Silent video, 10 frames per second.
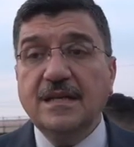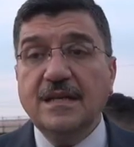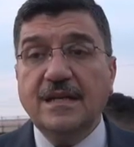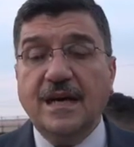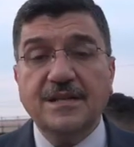
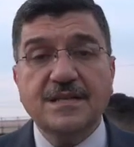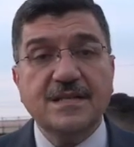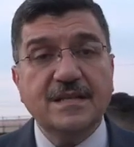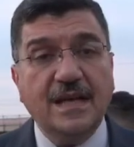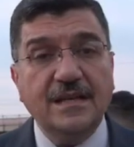
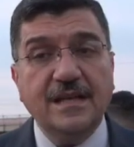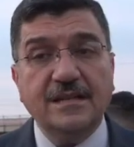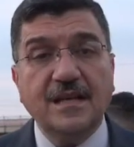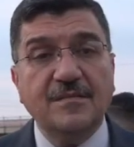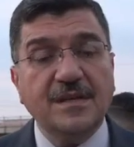حريصين
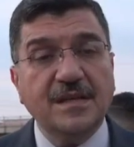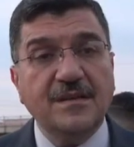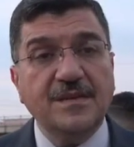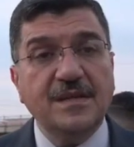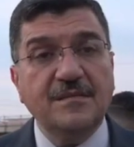على إدامة
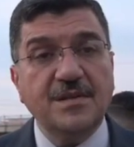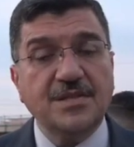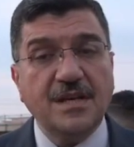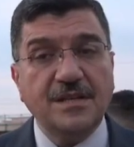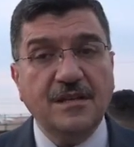هذه
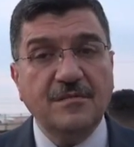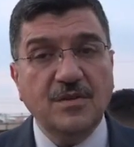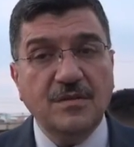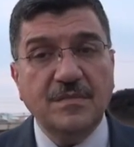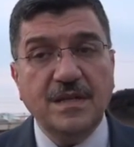المشاريع
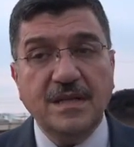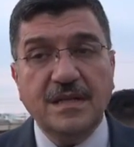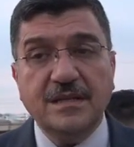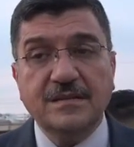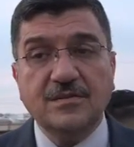المهمة
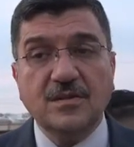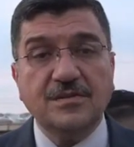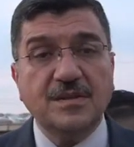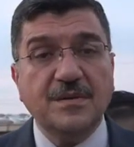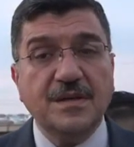التي
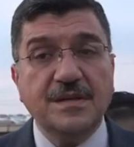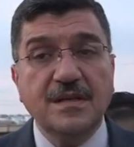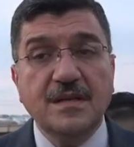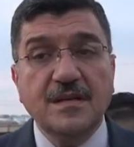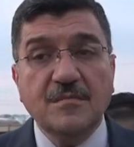تعتبر
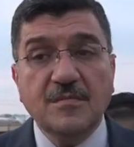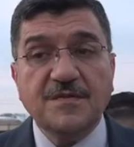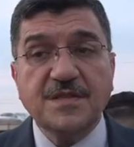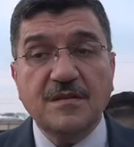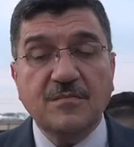
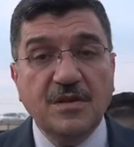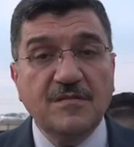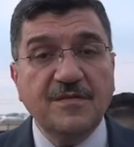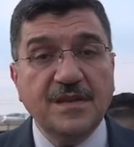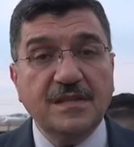مفصل
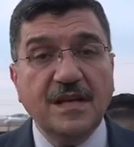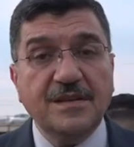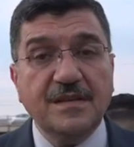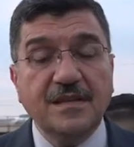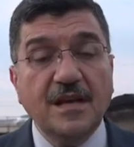مهم في
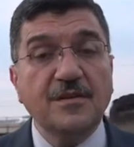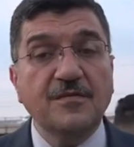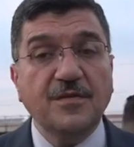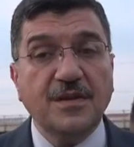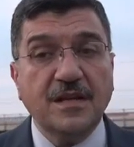إدارة نهر
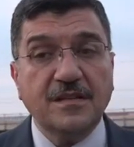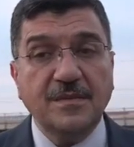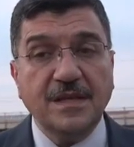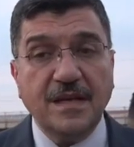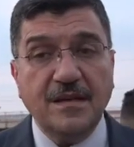الفرات
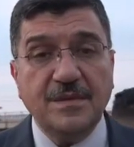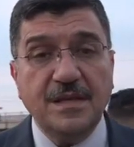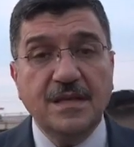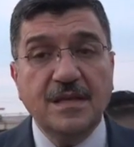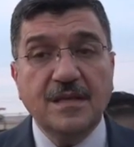
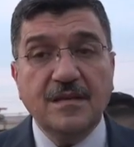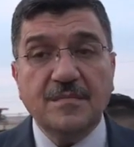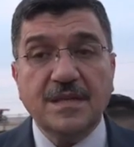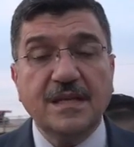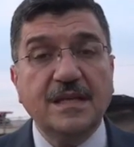بالكامل
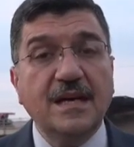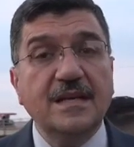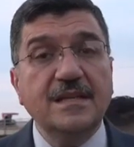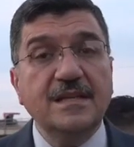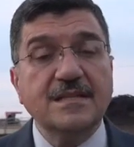من
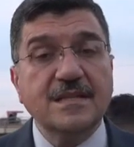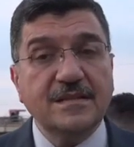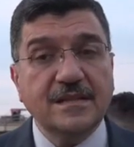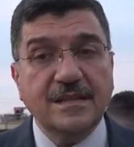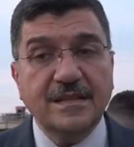خلال
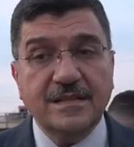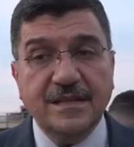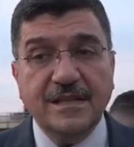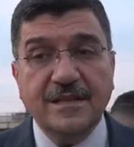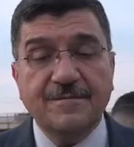سدة
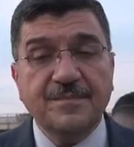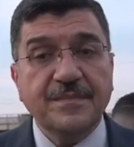الهندية